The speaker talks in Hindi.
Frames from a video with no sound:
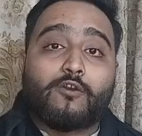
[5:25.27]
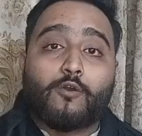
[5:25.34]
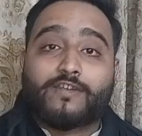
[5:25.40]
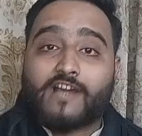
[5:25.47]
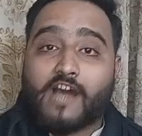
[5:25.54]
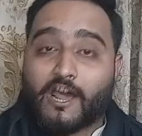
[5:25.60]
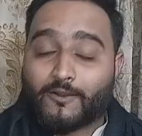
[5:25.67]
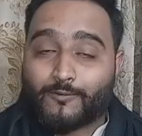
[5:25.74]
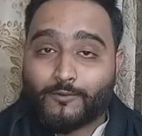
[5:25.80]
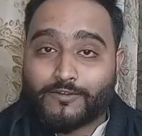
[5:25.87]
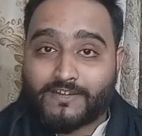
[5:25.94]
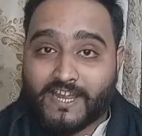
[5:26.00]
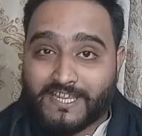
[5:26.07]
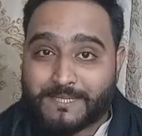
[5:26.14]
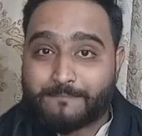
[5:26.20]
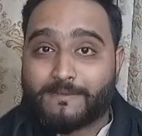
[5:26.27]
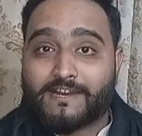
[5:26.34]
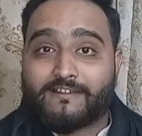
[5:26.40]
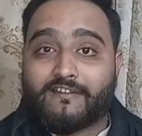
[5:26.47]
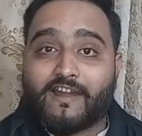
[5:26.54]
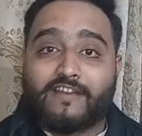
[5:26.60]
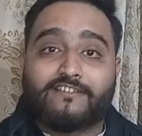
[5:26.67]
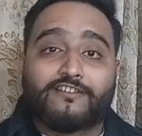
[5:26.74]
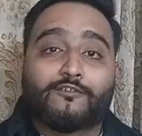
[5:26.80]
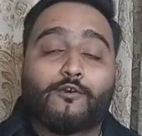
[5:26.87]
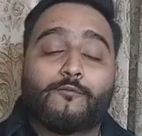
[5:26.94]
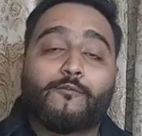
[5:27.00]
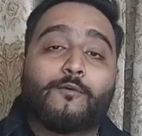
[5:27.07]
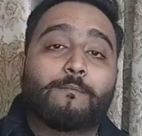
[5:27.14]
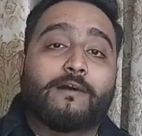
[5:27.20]
कोई कारकुन नहीं मिल रहा
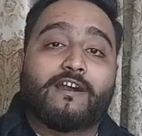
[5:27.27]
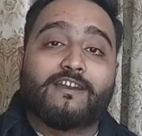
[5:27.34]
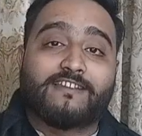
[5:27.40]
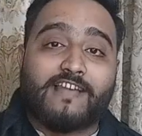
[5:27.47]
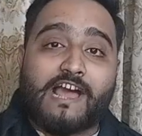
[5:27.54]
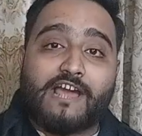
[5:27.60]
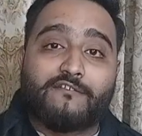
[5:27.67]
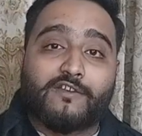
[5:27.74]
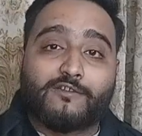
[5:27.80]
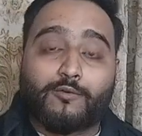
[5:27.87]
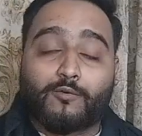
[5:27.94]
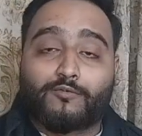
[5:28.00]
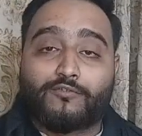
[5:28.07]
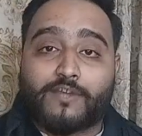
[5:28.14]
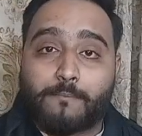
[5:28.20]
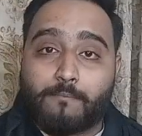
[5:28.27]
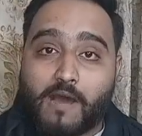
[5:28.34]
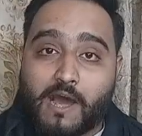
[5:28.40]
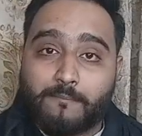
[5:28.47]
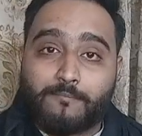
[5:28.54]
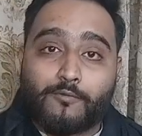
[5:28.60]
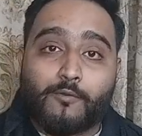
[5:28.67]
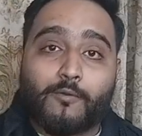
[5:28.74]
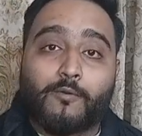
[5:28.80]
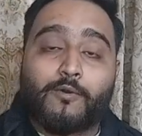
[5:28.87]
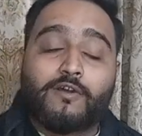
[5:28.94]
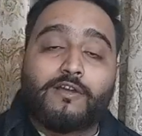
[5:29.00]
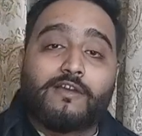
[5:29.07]
जिनको वो पकड़ने आए हुए तो उसके बाप को